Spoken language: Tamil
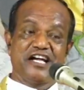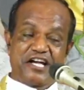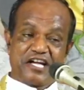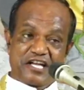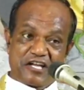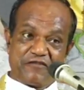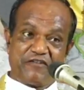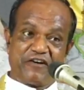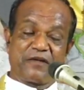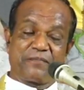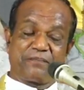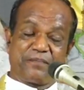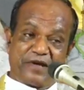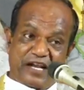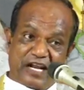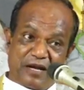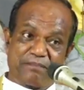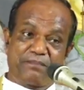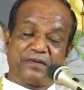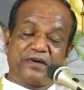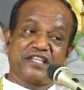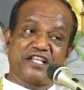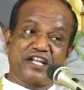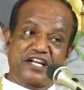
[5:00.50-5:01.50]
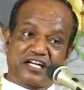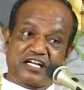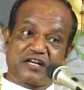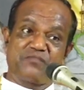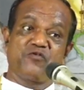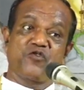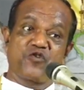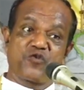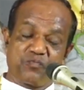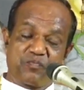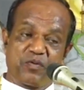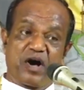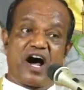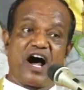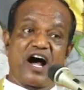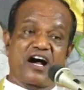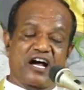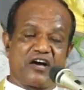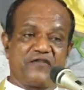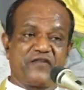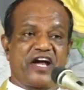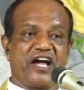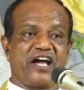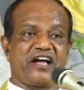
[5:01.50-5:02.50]
இவர் பிறப்பதற்கு
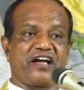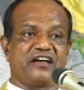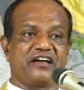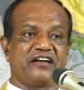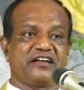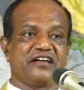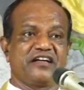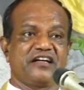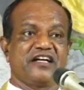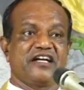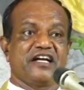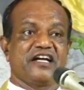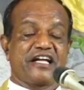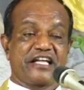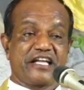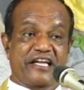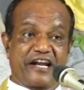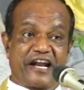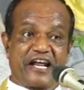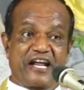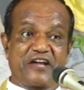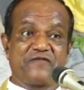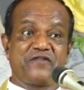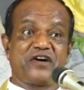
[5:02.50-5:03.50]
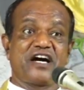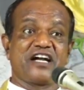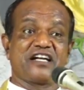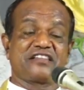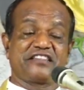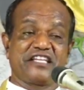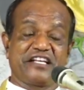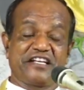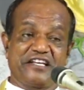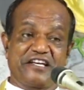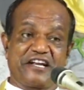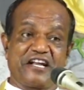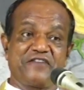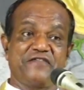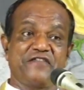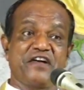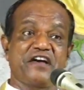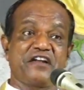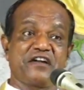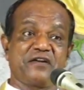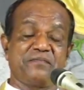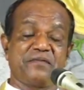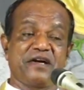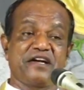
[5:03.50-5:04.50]
முன்பாகவே இறைவார்த்தை
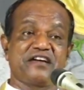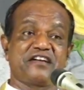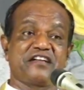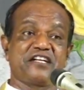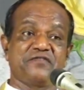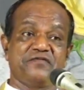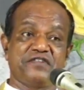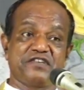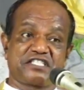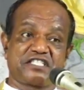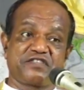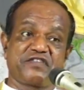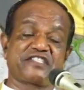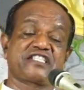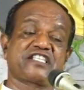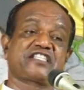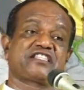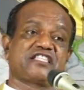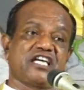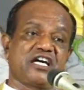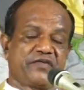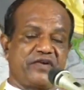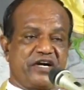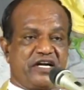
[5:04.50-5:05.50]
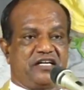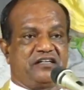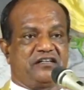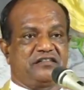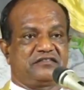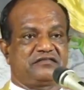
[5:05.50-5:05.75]
நிறைவேறும் என்று விசுவசித்தவள்